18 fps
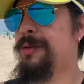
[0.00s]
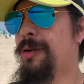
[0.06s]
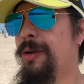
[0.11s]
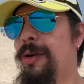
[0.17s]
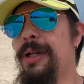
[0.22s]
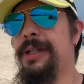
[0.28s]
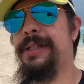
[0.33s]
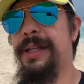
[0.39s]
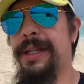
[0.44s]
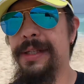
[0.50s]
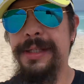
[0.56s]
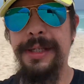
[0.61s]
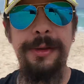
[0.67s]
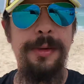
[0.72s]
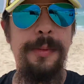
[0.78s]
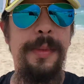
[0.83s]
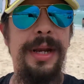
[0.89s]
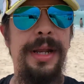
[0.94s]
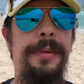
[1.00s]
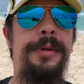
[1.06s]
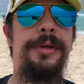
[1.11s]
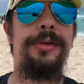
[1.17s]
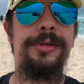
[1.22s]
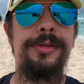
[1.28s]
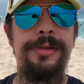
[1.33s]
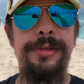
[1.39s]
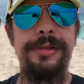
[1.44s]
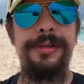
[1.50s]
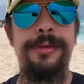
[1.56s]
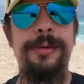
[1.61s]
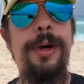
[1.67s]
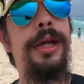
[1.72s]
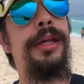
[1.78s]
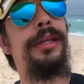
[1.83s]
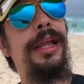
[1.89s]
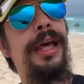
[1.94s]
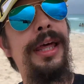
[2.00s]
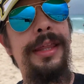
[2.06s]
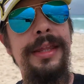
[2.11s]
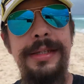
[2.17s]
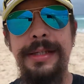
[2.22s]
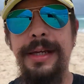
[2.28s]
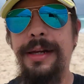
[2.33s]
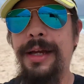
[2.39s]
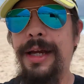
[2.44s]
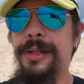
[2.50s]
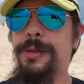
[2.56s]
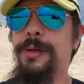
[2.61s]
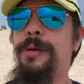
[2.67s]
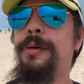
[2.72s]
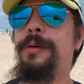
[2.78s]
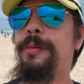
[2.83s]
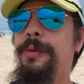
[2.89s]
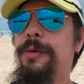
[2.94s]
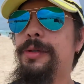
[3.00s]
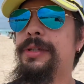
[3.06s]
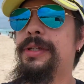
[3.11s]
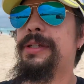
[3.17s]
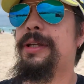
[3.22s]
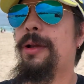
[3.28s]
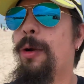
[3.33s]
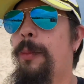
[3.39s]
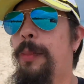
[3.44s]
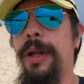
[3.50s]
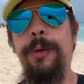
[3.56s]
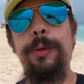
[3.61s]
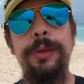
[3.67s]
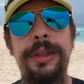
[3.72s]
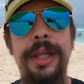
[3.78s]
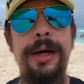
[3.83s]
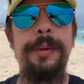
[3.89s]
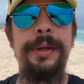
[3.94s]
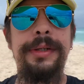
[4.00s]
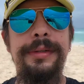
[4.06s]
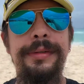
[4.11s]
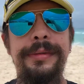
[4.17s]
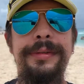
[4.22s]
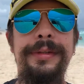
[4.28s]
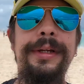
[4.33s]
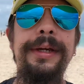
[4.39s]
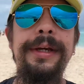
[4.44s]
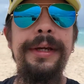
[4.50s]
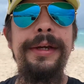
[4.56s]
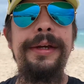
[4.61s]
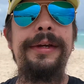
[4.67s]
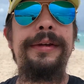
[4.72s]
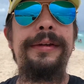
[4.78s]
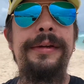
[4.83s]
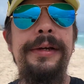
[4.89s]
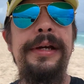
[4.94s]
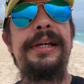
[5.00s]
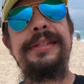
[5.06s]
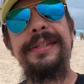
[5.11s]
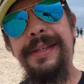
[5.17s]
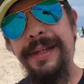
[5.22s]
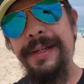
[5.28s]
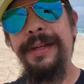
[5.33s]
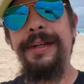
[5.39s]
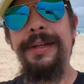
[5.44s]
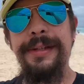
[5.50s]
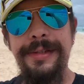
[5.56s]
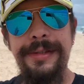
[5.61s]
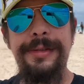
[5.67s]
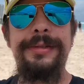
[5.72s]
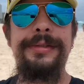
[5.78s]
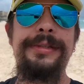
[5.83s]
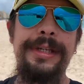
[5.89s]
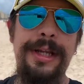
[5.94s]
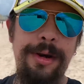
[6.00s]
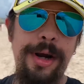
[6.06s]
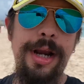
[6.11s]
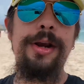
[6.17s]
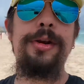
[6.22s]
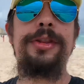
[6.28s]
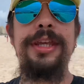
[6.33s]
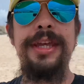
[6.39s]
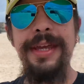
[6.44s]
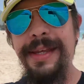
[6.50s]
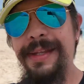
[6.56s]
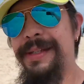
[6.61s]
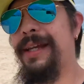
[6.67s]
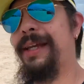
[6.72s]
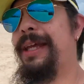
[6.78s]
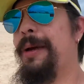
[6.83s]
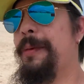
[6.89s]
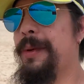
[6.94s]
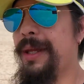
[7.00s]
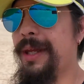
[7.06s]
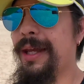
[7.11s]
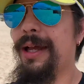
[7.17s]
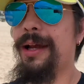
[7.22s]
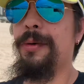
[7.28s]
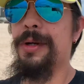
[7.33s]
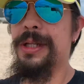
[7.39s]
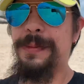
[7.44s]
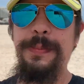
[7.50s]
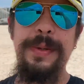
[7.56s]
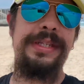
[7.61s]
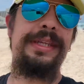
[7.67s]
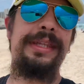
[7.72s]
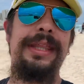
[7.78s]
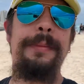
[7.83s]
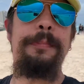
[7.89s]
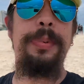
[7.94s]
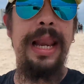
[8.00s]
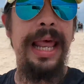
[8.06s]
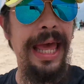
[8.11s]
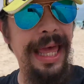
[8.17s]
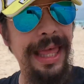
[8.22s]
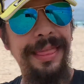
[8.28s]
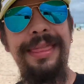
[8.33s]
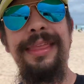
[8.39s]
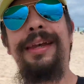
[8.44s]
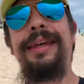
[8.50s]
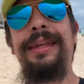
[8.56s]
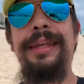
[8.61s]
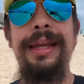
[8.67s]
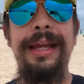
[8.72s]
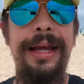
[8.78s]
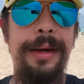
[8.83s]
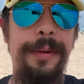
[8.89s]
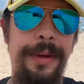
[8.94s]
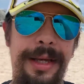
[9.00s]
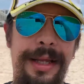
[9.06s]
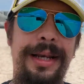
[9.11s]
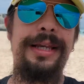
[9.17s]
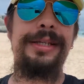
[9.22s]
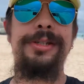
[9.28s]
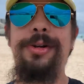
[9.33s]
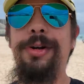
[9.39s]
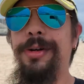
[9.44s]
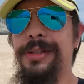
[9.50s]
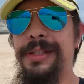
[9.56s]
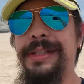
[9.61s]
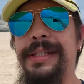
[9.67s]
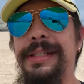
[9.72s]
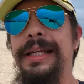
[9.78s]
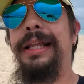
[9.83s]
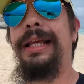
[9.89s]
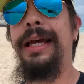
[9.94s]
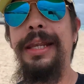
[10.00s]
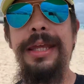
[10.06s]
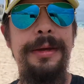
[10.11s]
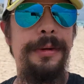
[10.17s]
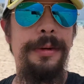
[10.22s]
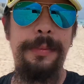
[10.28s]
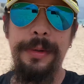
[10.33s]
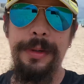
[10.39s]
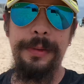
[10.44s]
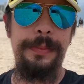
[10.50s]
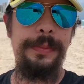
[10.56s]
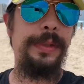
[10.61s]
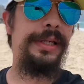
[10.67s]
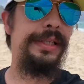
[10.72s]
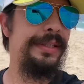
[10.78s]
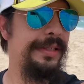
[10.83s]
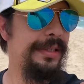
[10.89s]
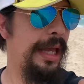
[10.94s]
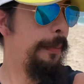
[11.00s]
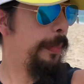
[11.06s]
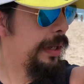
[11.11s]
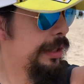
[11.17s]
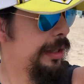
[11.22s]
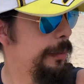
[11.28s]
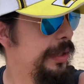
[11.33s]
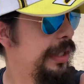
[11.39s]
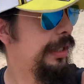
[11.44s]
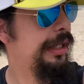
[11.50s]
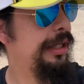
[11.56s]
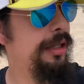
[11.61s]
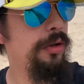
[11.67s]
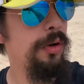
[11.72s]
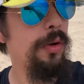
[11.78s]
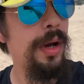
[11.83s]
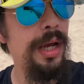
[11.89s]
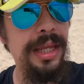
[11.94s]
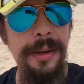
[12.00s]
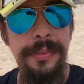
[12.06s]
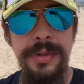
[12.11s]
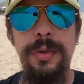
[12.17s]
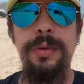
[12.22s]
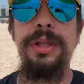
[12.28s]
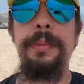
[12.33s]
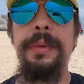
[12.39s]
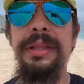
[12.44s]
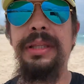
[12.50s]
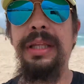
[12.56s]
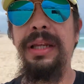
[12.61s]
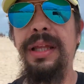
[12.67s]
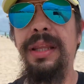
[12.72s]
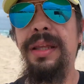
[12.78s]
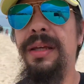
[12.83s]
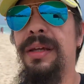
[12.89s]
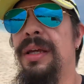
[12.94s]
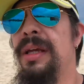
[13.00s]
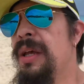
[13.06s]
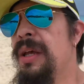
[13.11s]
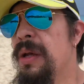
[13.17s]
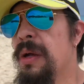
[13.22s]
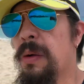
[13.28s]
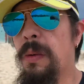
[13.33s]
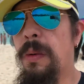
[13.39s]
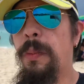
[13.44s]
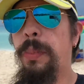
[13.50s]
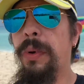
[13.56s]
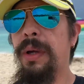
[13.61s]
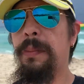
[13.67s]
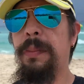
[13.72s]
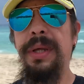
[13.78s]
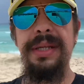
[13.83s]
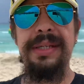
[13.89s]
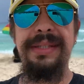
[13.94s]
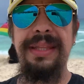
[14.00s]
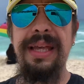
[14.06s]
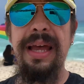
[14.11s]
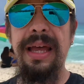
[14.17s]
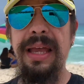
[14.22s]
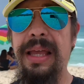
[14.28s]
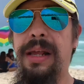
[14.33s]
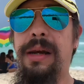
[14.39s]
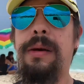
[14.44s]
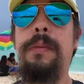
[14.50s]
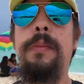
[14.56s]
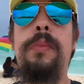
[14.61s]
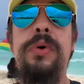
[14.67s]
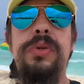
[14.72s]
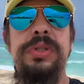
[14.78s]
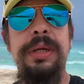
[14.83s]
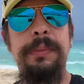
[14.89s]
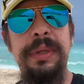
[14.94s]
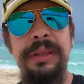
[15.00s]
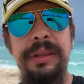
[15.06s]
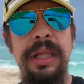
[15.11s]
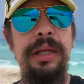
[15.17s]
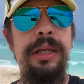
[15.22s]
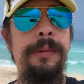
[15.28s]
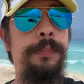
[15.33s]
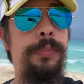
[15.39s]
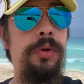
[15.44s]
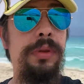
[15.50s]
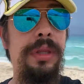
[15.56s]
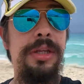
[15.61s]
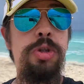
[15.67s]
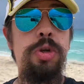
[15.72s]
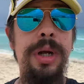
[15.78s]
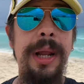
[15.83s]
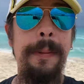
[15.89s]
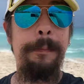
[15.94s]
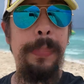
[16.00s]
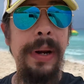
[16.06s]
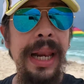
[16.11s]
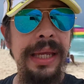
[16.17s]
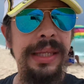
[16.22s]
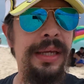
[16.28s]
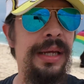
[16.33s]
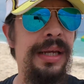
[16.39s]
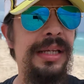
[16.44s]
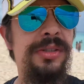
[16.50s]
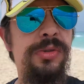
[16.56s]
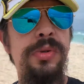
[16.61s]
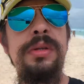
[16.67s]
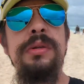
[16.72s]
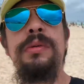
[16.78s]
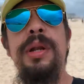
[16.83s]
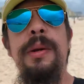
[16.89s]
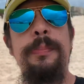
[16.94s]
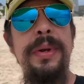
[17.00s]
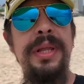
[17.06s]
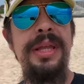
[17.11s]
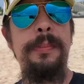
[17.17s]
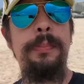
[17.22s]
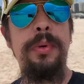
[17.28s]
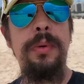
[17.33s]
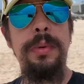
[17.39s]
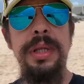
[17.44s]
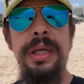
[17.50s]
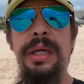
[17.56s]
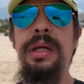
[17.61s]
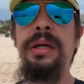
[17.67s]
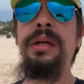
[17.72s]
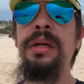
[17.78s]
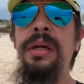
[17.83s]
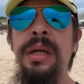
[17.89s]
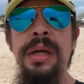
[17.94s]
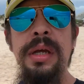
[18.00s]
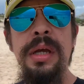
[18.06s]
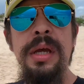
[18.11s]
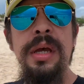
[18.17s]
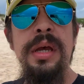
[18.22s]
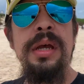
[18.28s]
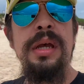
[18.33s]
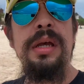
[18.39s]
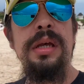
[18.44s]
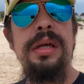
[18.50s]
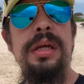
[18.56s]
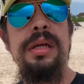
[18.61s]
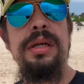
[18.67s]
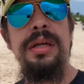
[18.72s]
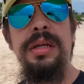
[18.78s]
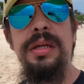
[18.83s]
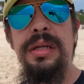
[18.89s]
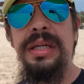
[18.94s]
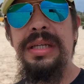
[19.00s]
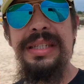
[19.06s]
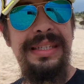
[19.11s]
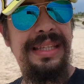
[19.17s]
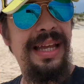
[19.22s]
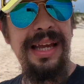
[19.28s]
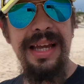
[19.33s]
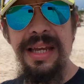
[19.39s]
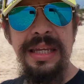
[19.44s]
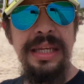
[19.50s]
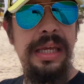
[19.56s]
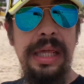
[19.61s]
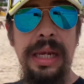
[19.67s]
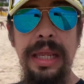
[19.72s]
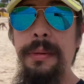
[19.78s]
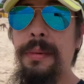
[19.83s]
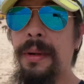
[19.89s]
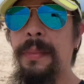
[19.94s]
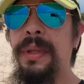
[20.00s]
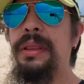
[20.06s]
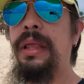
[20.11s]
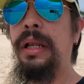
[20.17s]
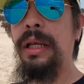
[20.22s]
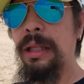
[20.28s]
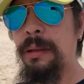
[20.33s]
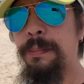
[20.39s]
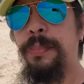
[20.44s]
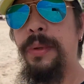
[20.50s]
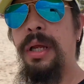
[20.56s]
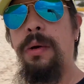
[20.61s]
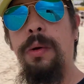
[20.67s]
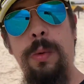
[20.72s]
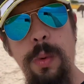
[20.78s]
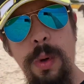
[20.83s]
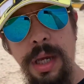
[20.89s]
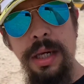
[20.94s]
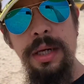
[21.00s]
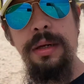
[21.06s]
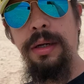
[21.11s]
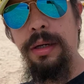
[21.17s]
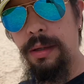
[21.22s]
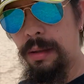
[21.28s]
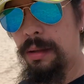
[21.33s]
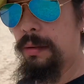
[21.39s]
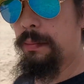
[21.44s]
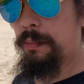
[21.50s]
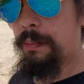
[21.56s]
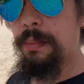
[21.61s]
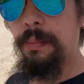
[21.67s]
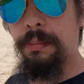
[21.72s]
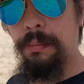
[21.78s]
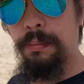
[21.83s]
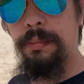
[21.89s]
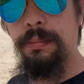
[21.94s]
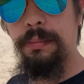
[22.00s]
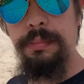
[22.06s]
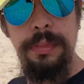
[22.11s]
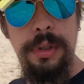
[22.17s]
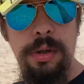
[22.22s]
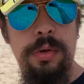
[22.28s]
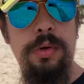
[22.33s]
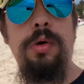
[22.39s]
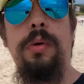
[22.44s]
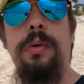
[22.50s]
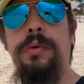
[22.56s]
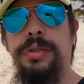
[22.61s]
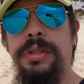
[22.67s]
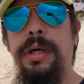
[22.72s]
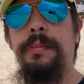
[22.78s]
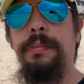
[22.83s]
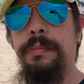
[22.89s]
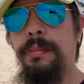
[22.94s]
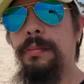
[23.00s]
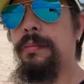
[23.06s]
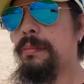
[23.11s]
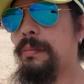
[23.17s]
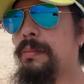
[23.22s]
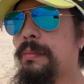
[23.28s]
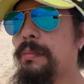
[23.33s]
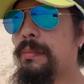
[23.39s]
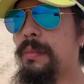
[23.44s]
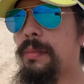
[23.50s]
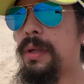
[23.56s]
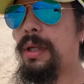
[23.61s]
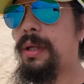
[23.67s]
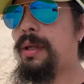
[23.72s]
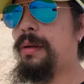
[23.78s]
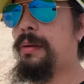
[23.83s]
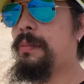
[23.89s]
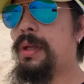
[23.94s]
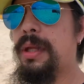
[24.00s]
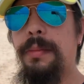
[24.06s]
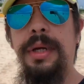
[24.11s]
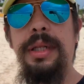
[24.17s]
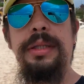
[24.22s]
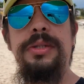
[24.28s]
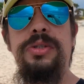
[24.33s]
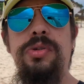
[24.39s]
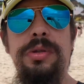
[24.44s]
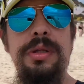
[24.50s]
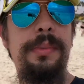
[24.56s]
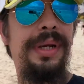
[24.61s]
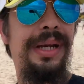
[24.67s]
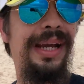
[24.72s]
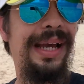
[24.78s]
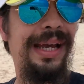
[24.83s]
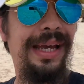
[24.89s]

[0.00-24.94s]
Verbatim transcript: colores siguen siendo maravillosos, no hay nada de sargazo, por si se lo preguntaban. Es que salió la noticia que había una especie de planta que llegaba a las costas del Caribe, pero pues aparentemente aquí no hay absolutamente nada. Como pueden ver está hermosamente limpio. De hecho la playa, estoy en una playa pública, eh, está increíblemente limpia, lo cual, digo, no, o sea, me, llama la atención de manera